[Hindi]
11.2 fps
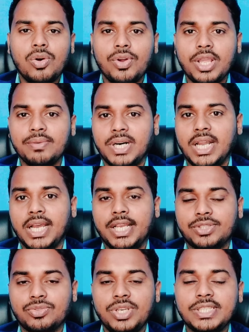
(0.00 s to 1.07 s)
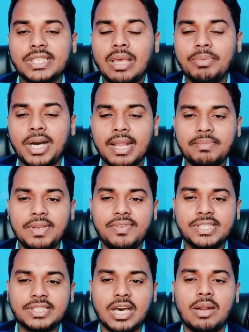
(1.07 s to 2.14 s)
होने वाला है सो इसके बारे में
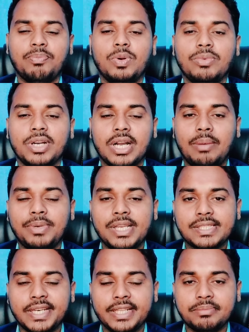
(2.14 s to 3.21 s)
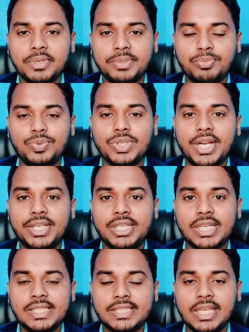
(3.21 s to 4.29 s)
विस्तार पूर्वक आपके साथ में पूरा डिटेल मटेरियल